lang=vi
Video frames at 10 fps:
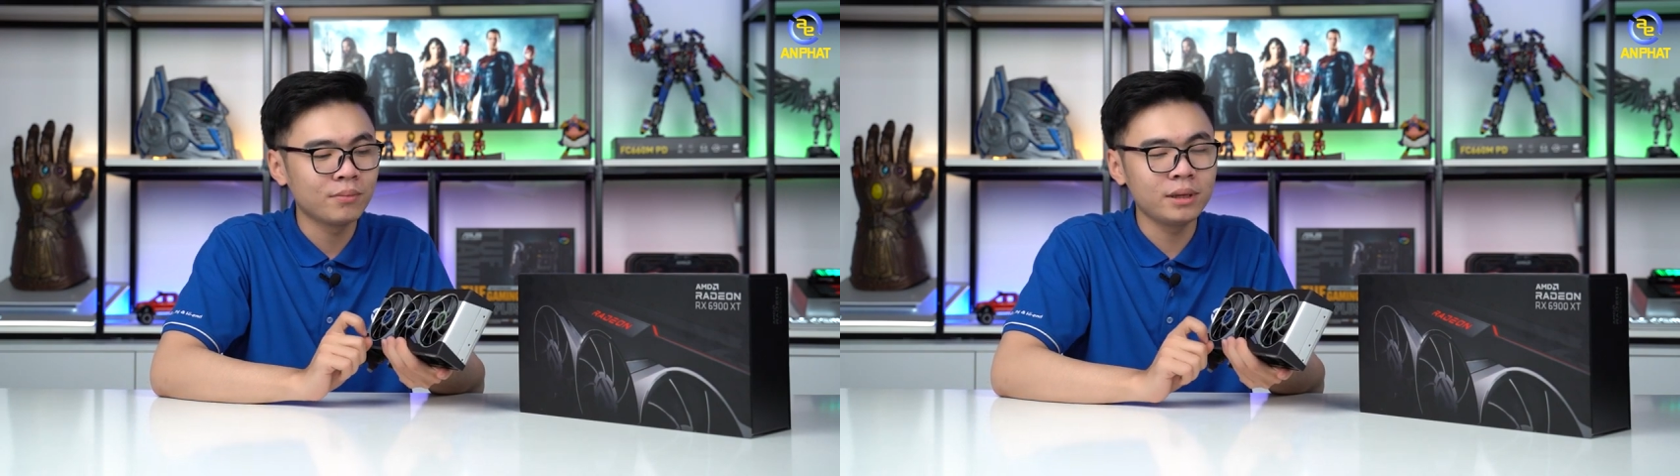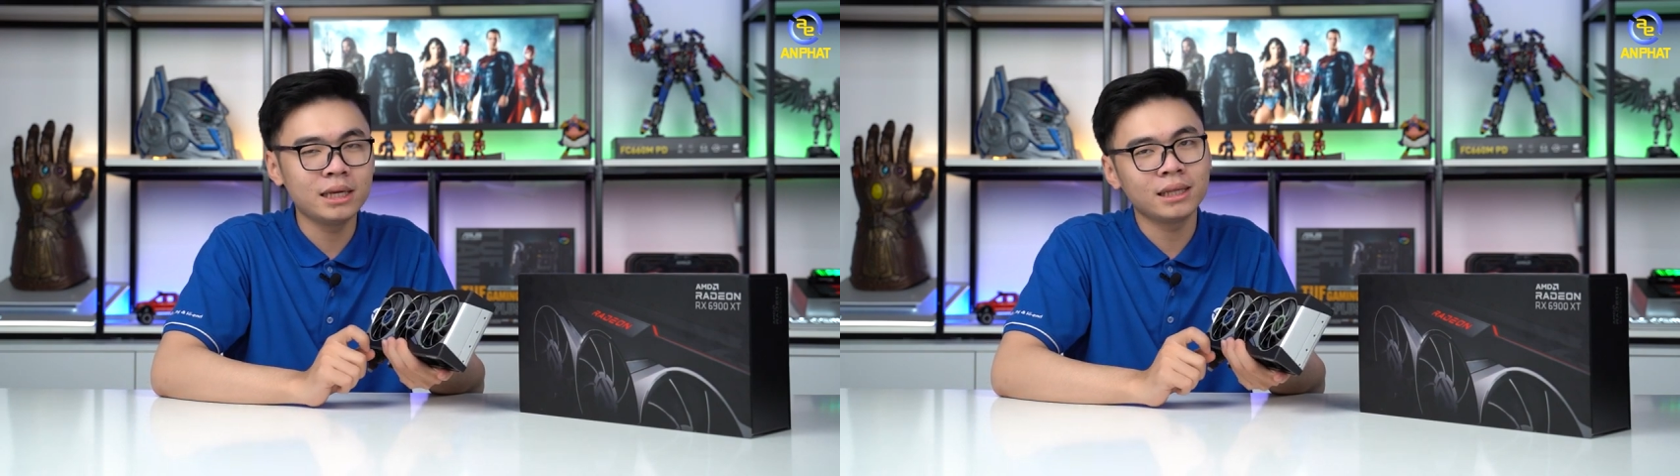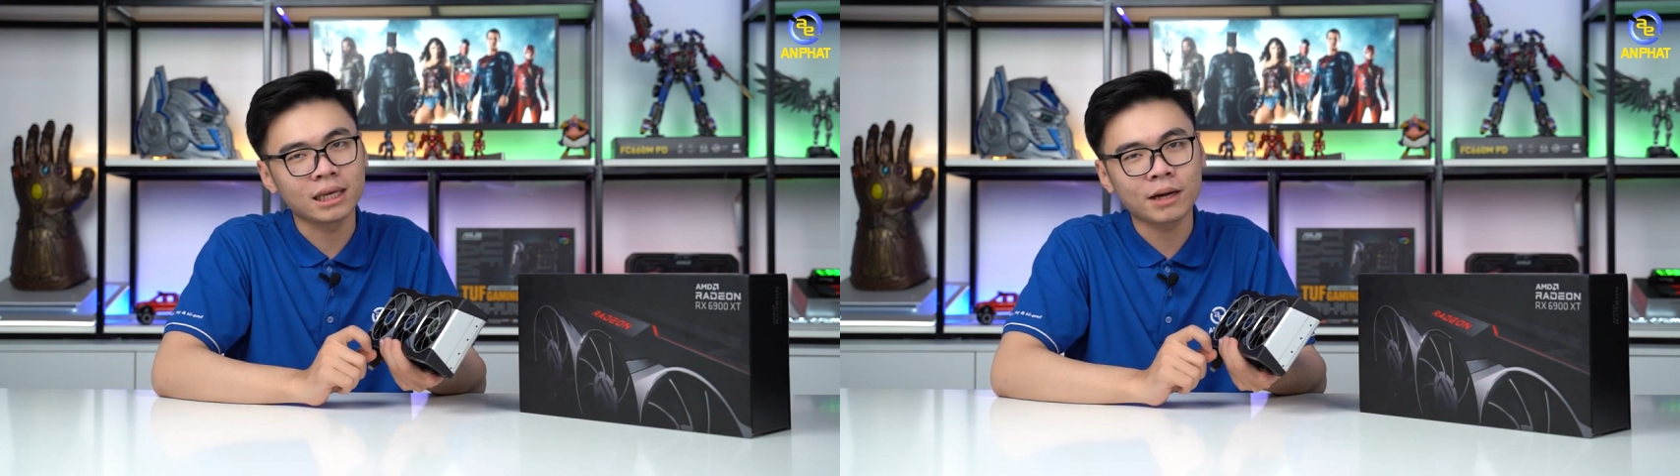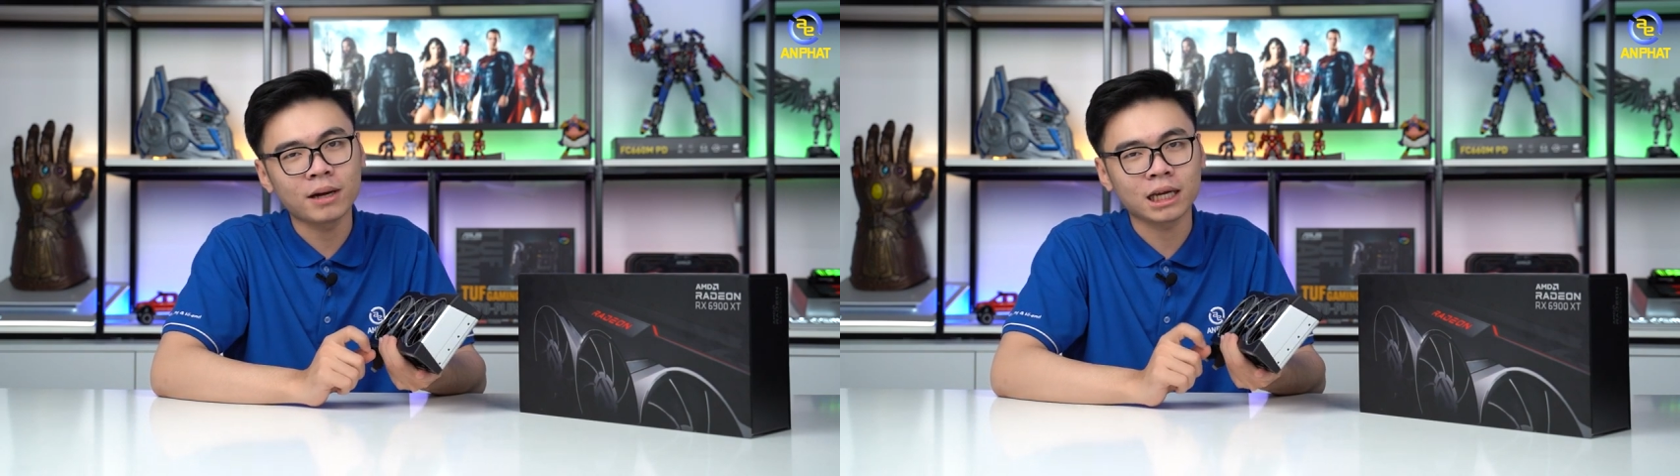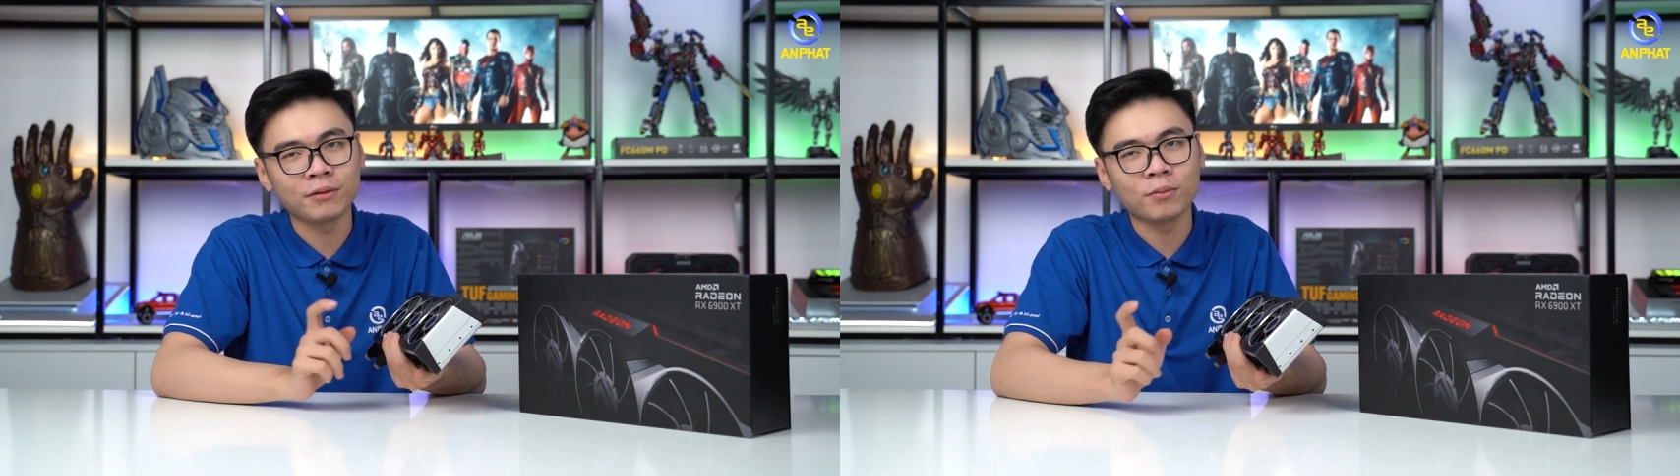Mini thì các
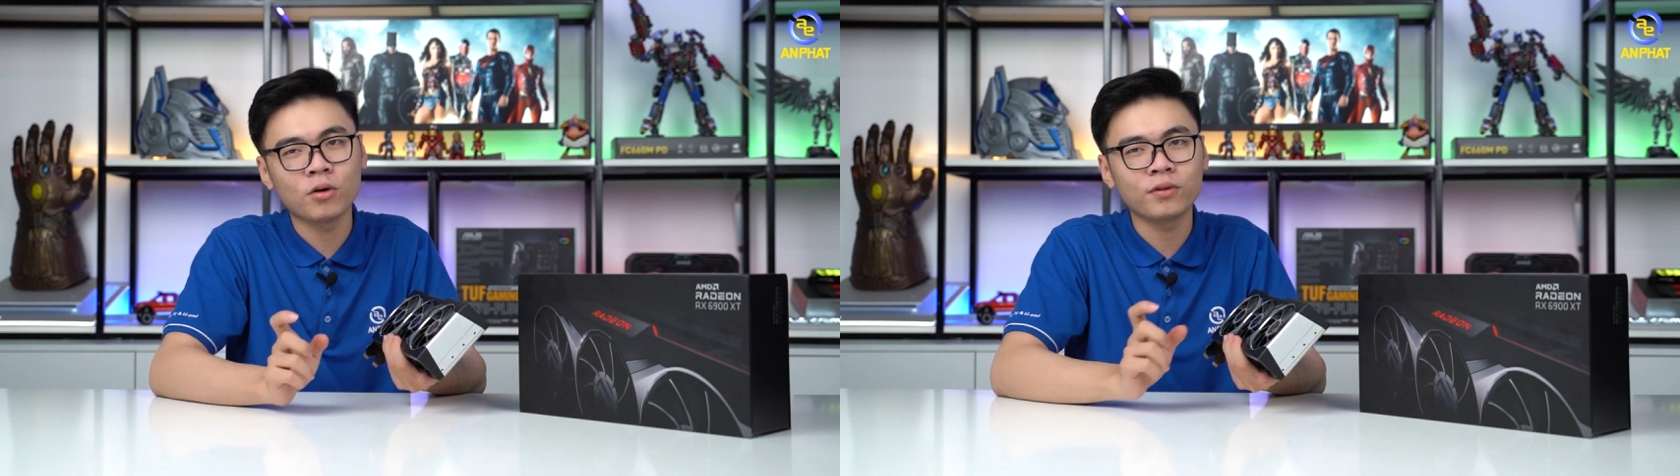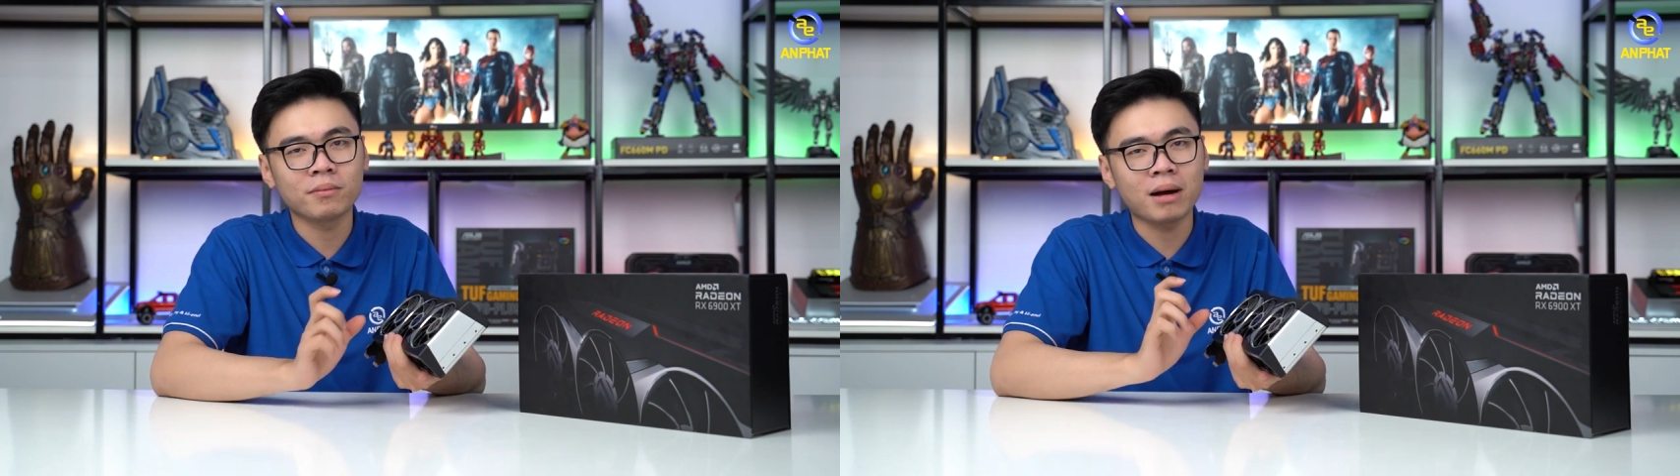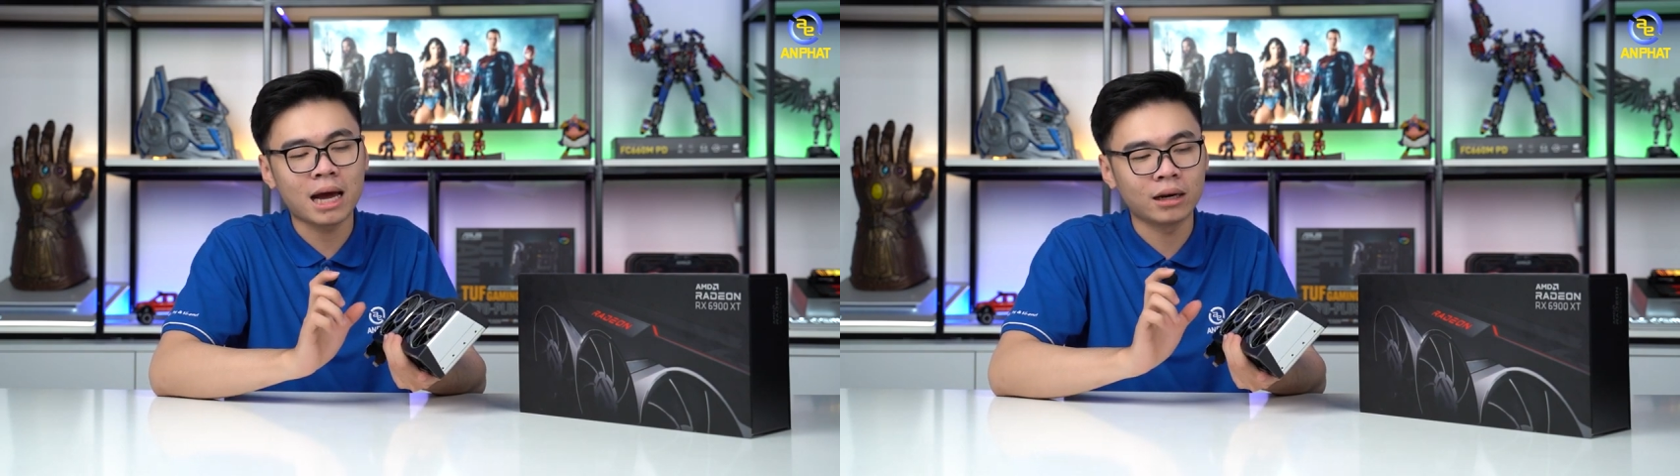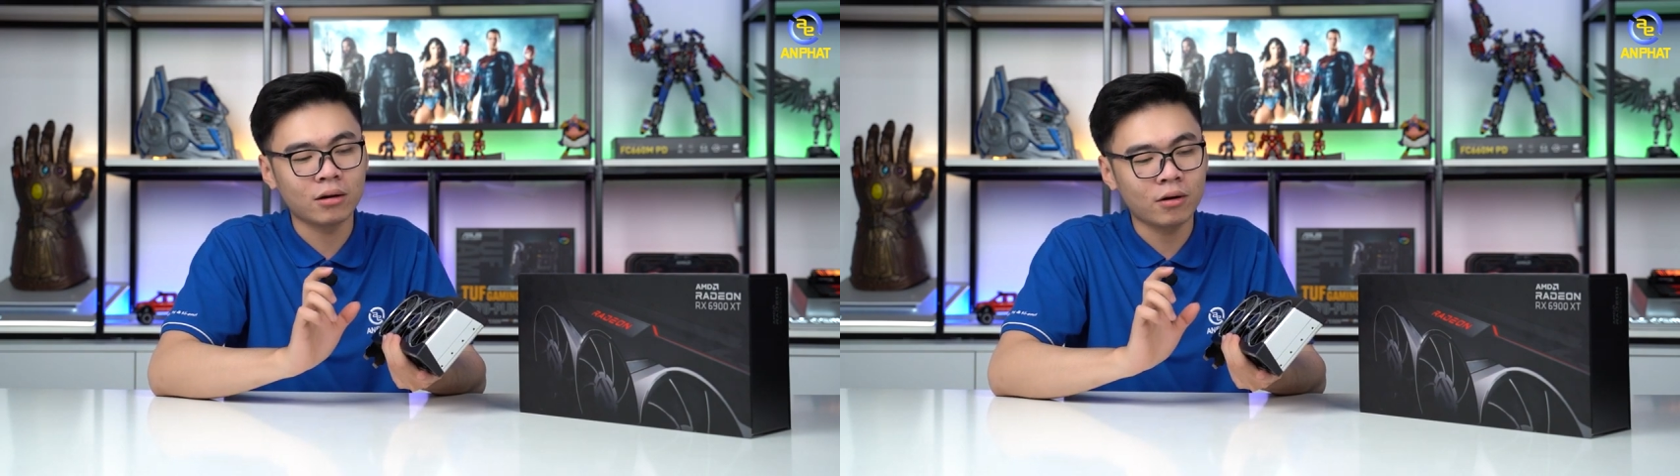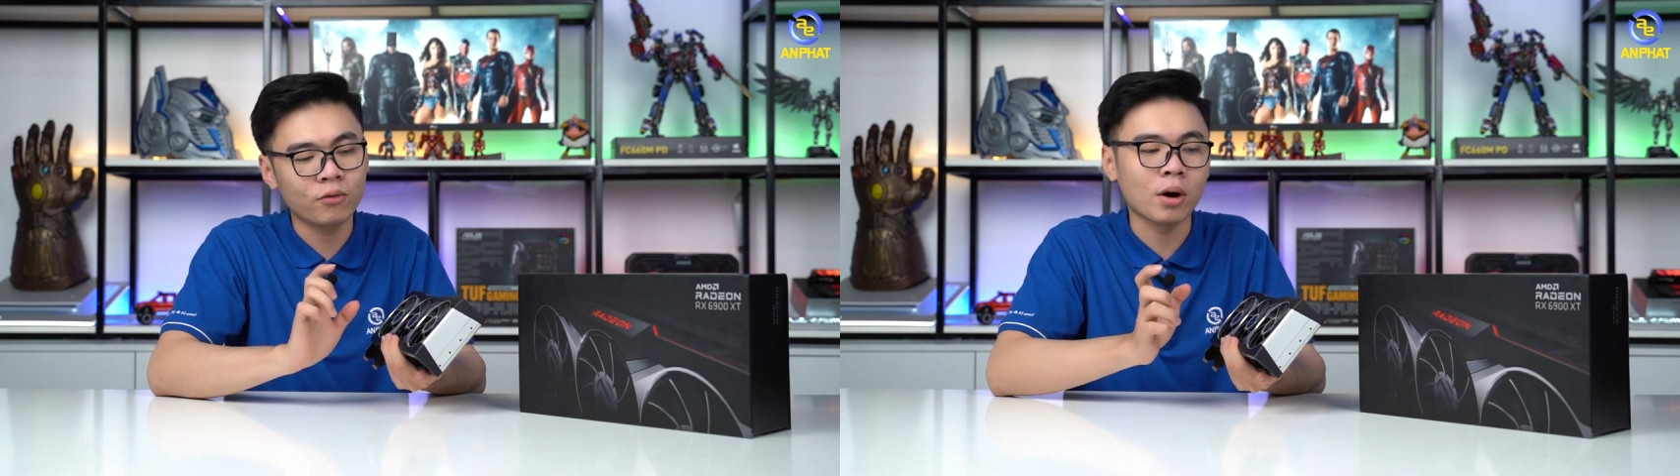bạn cần phải mua phiên bản
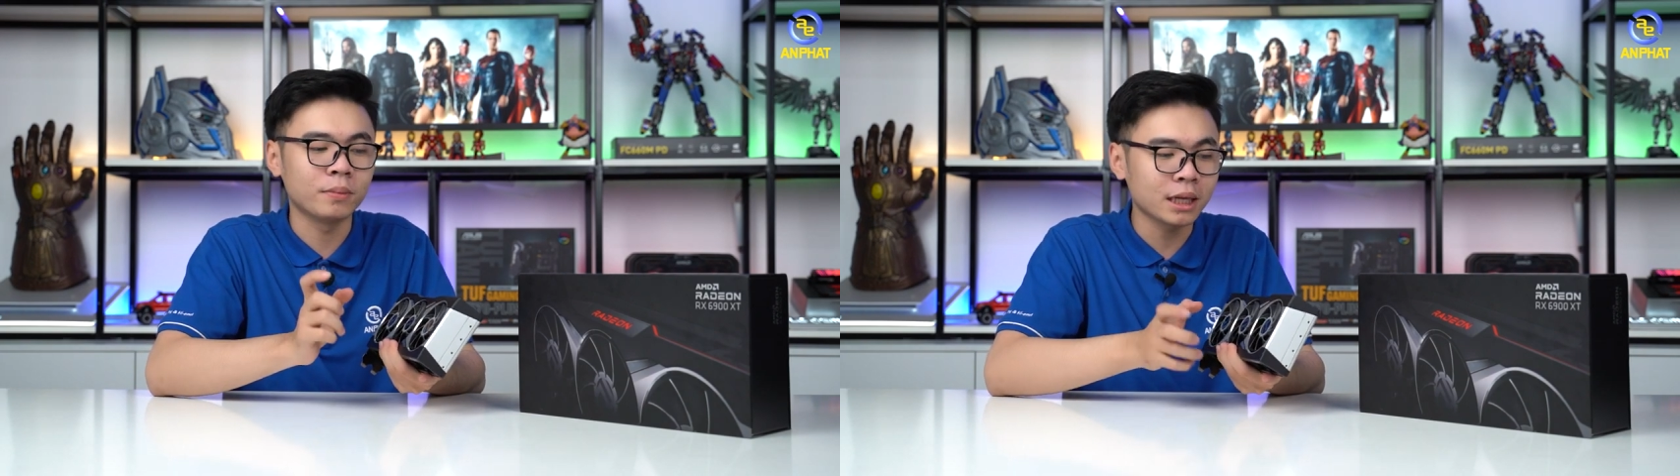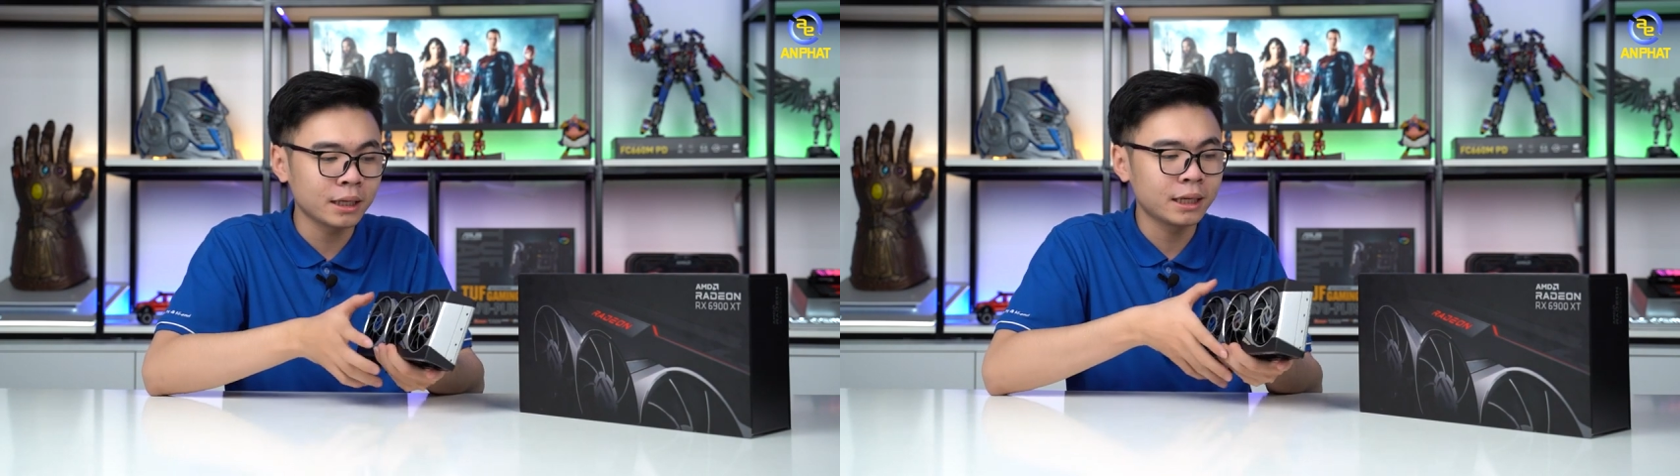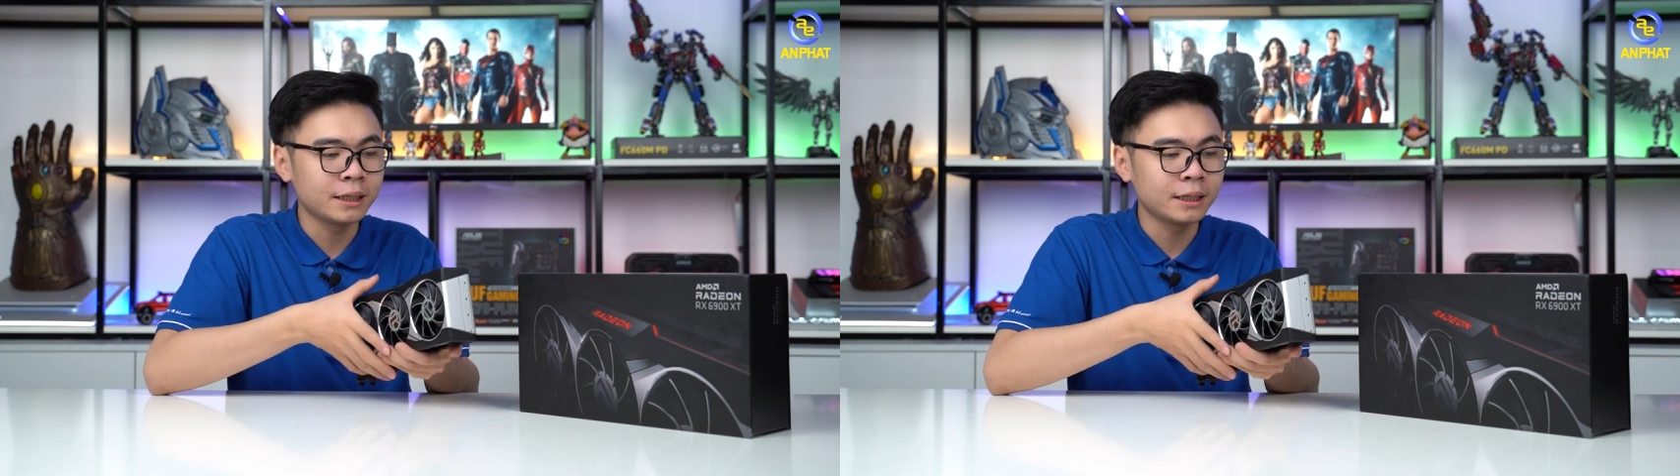nó phù hợp nhất.